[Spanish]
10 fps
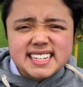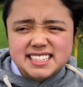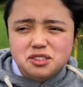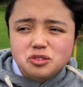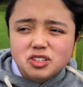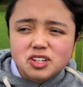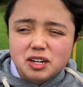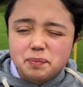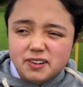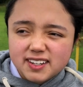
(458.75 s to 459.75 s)
Segundo,
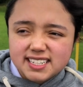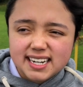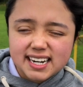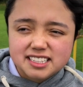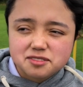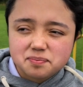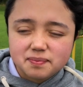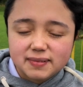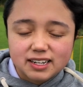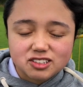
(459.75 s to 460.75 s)
aprovechar
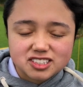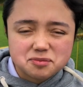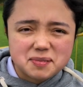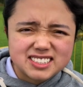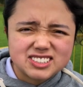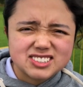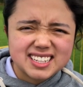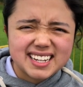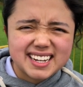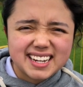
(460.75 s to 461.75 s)
los espacios
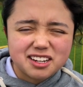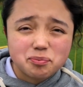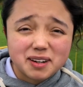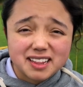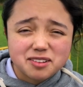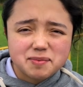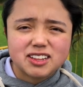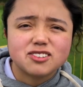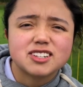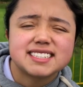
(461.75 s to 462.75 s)
de
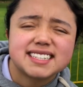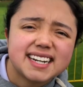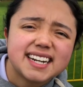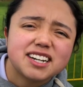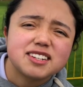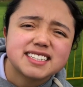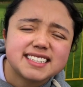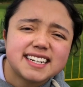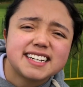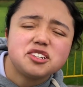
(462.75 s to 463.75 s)
emprendimiento que se crearon
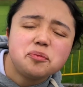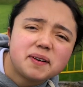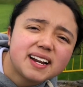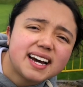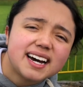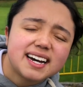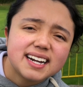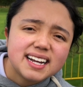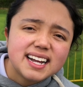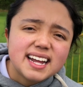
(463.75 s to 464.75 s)
este año para
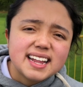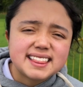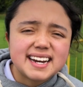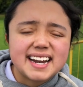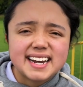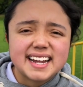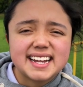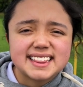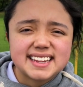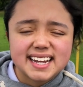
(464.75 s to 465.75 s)
traer
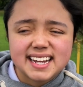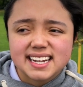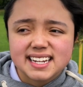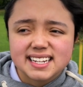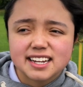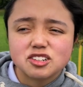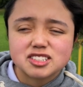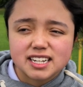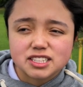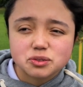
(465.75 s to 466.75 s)
gente que nos
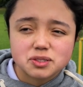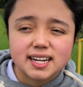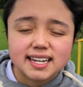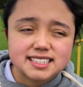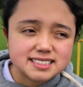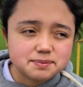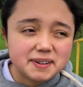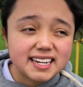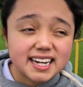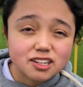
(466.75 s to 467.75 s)
ayude a
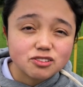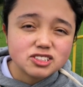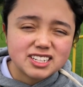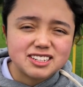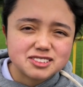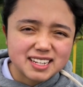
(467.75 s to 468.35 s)
inspirarnos en,